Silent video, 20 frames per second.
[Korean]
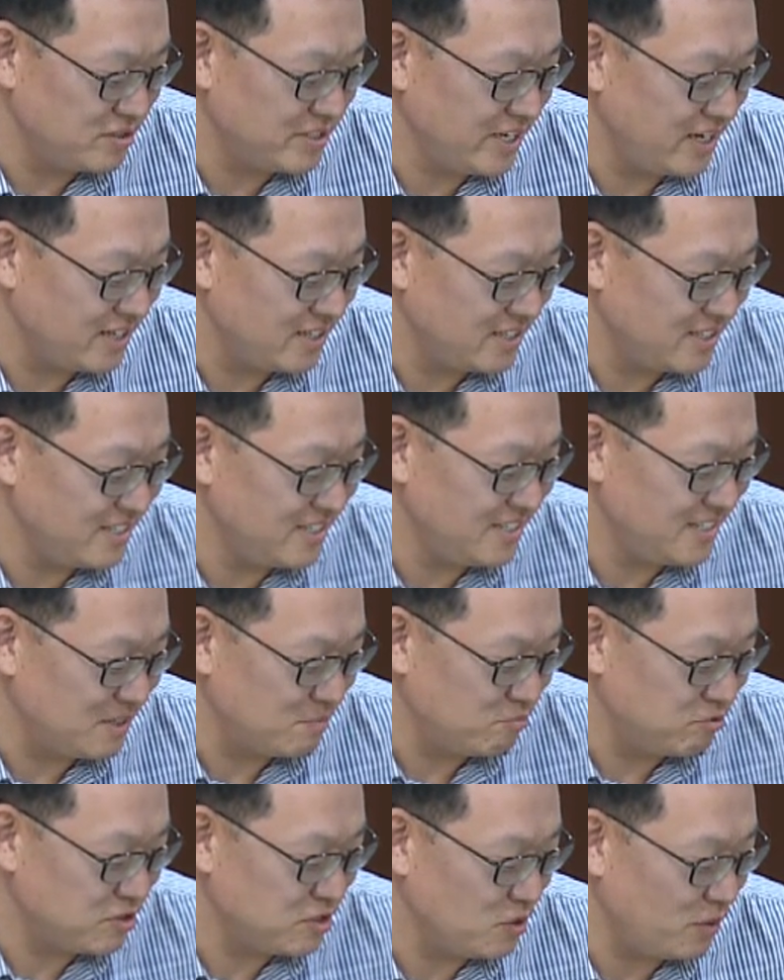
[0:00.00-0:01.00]

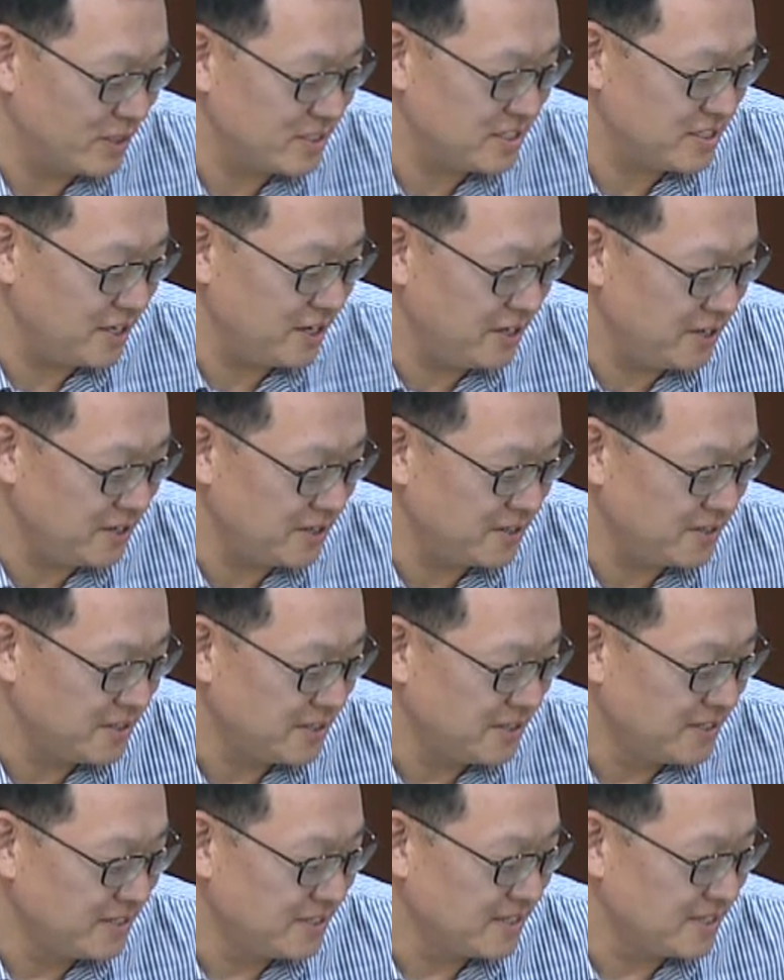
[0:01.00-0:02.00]
부제를 붙여왔어요.
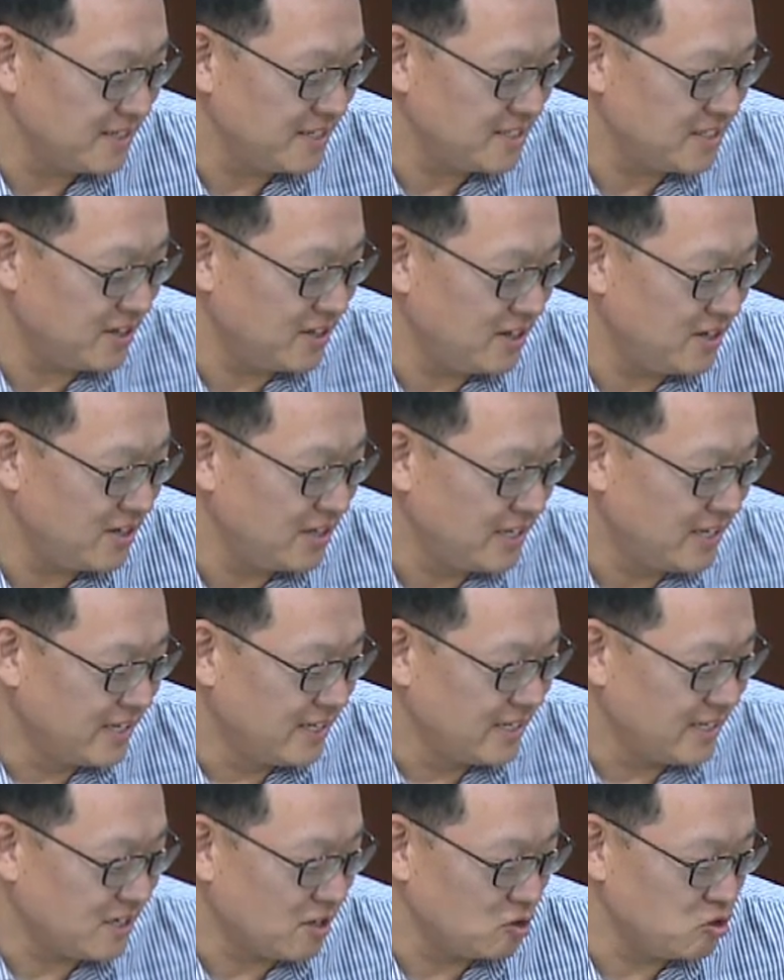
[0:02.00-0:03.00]
네. 그래서
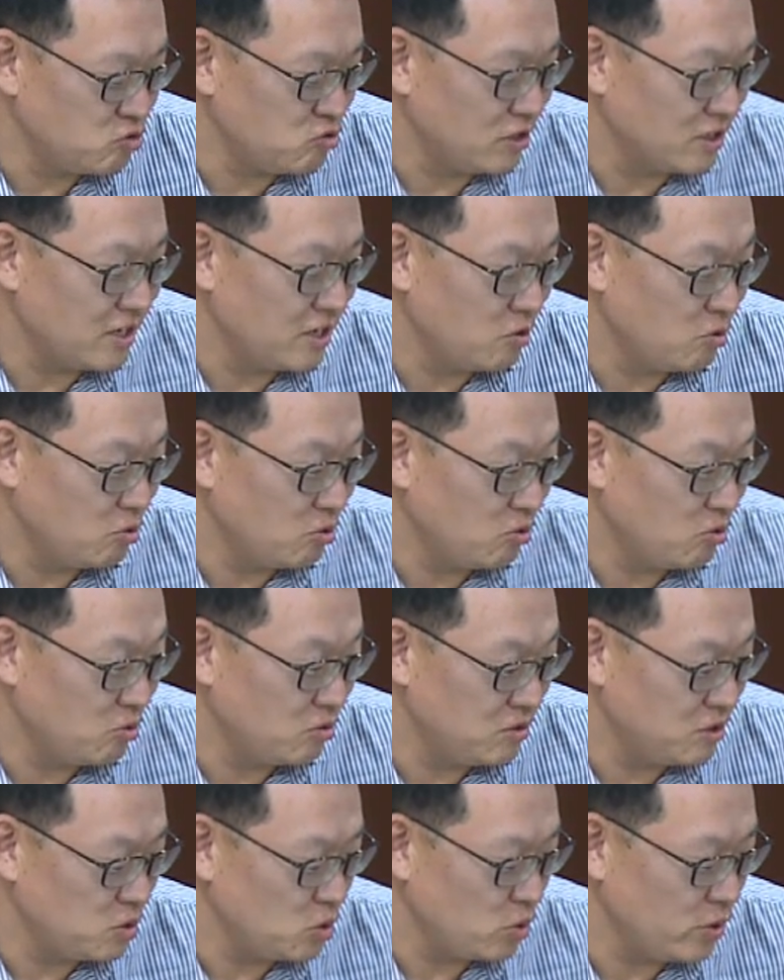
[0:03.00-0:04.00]

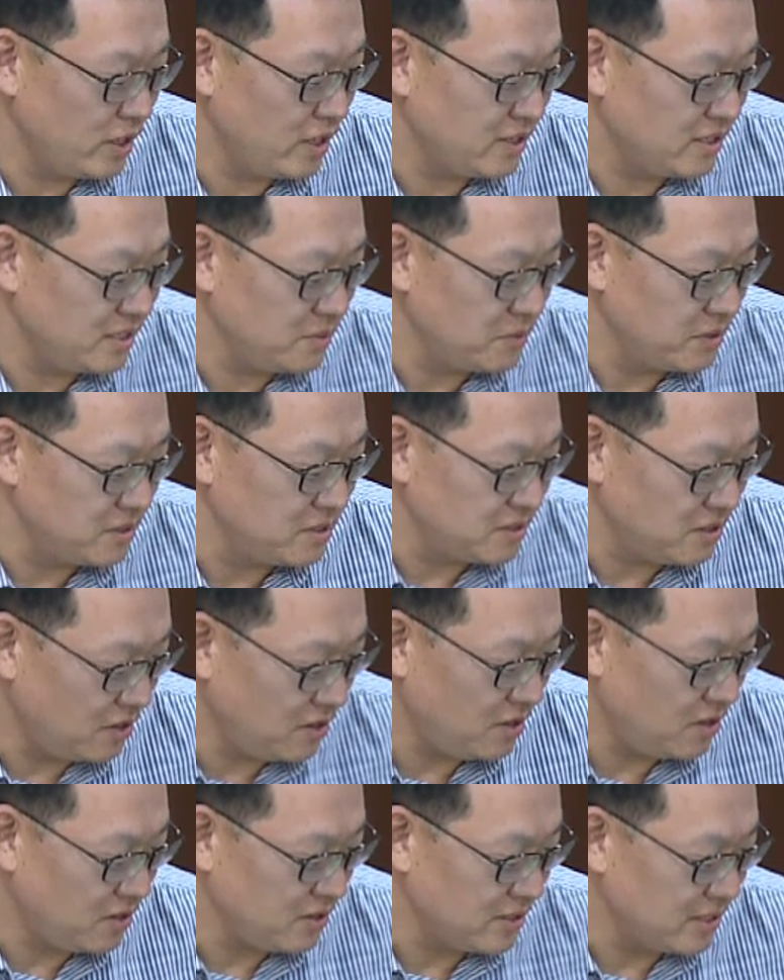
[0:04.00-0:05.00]
건축학개론을
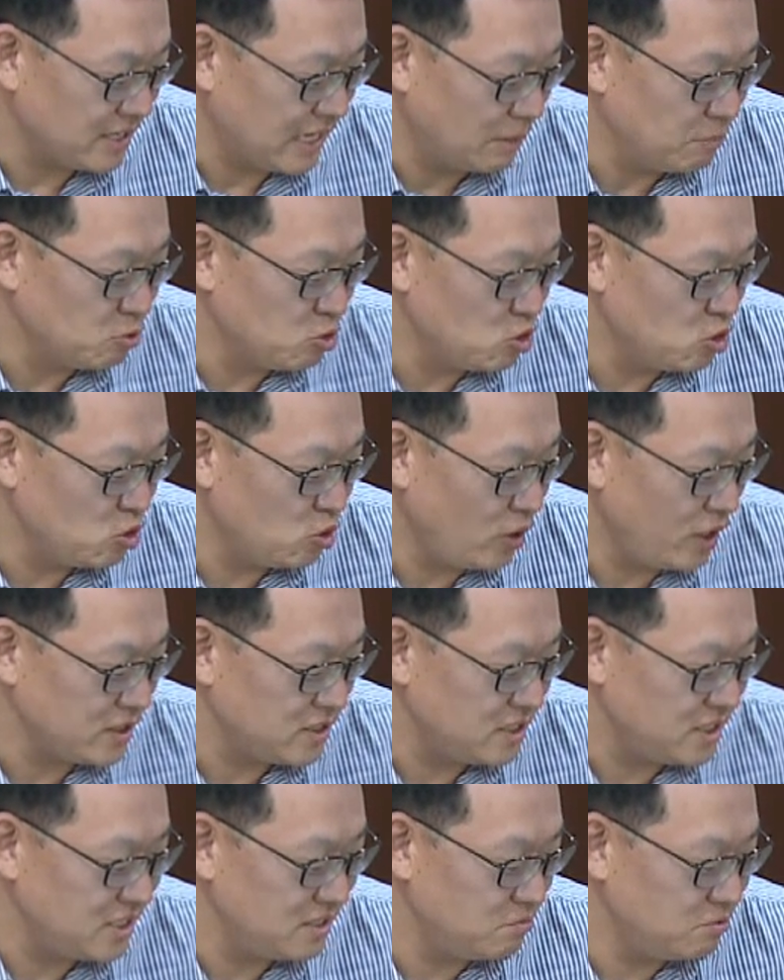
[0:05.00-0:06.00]
소개해드리면서 이
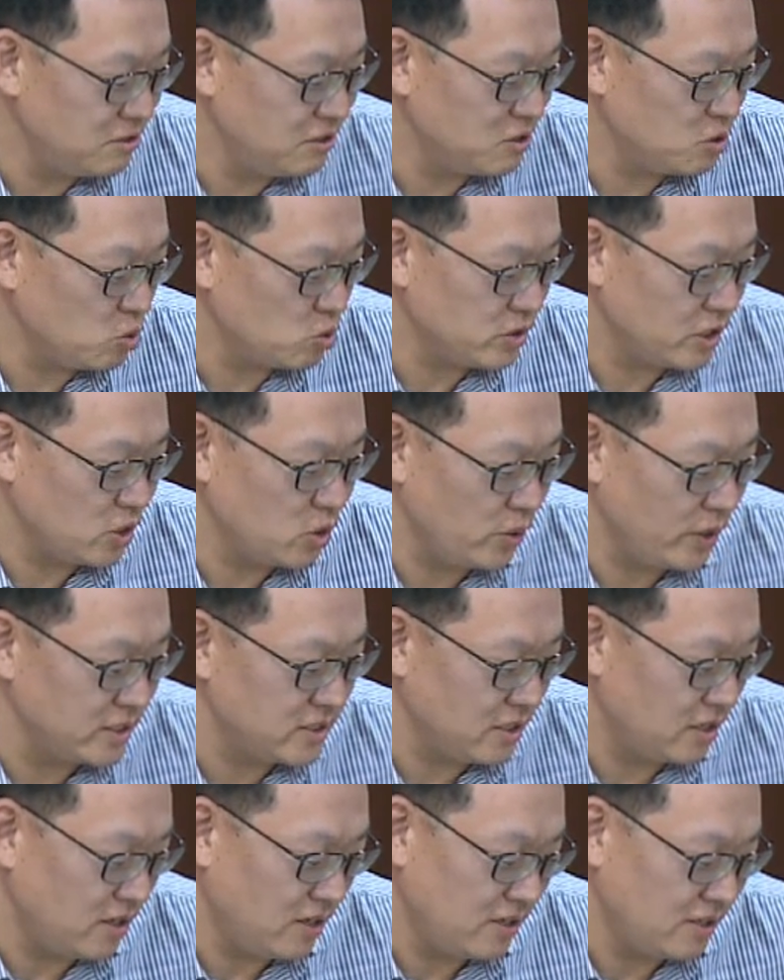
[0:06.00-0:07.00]
감귤과 집을 소재로
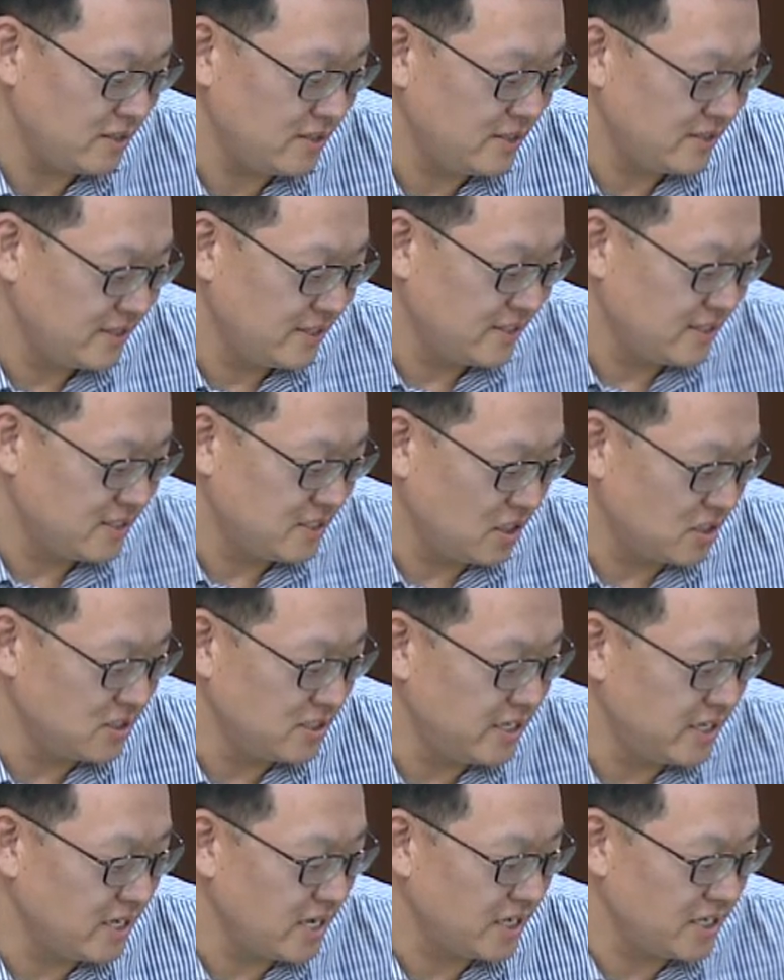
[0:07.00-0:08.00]
해서 음.
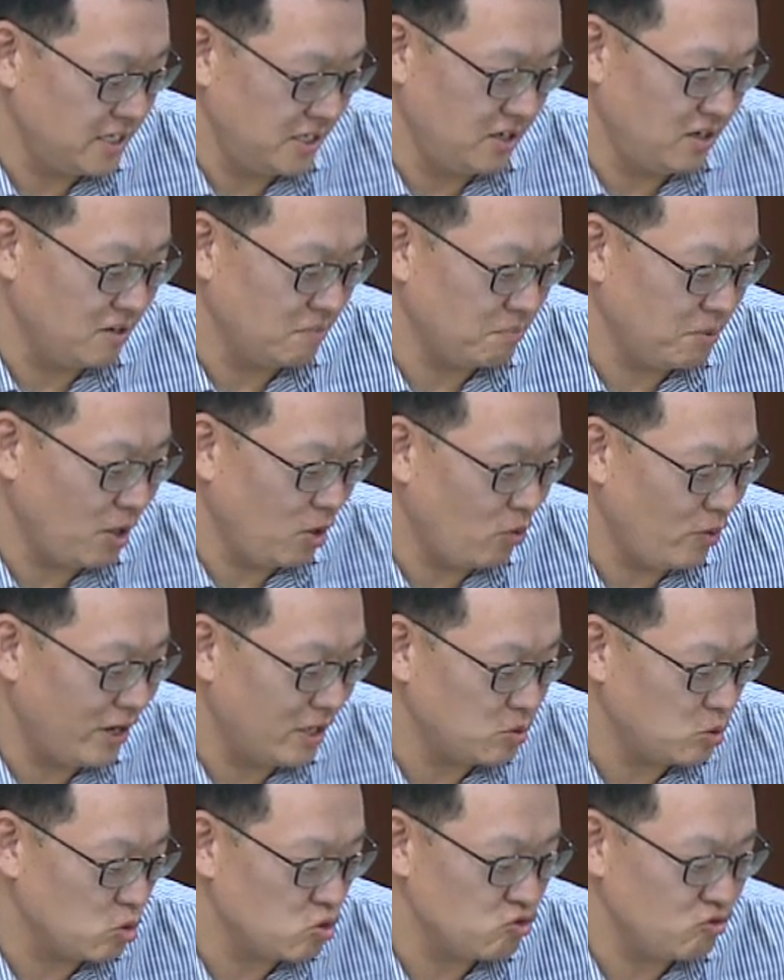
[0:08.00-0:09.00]
전쟁의 기억,
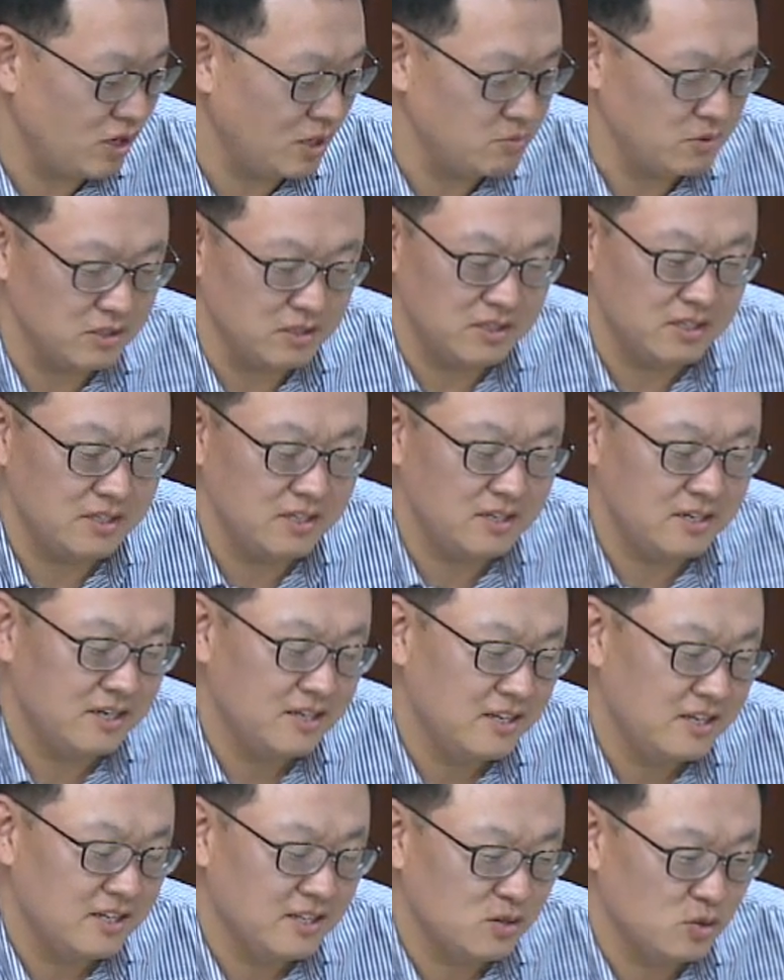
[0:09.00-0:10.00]
평화의 소중함을
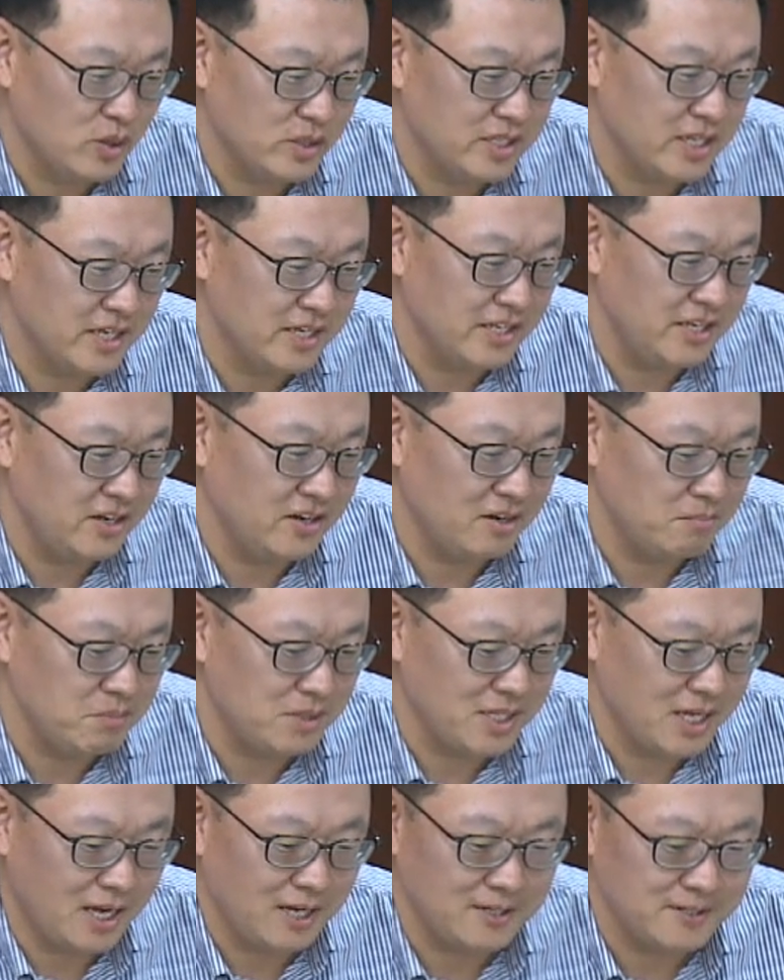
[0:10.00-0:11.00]
되새기려
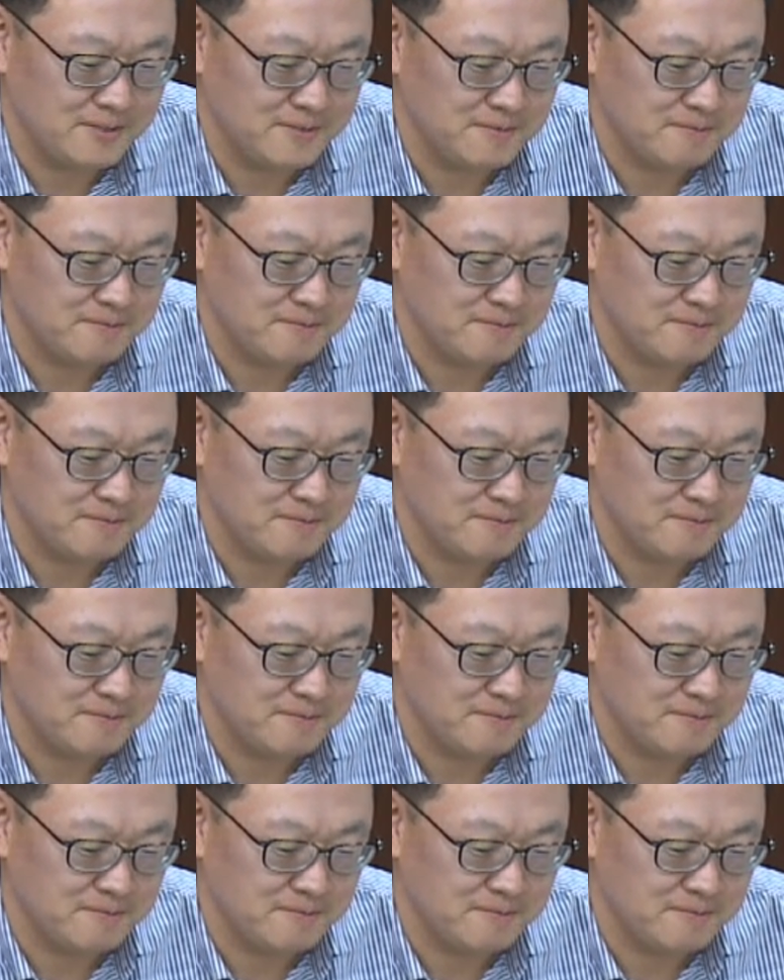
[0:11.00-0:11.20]
합니다.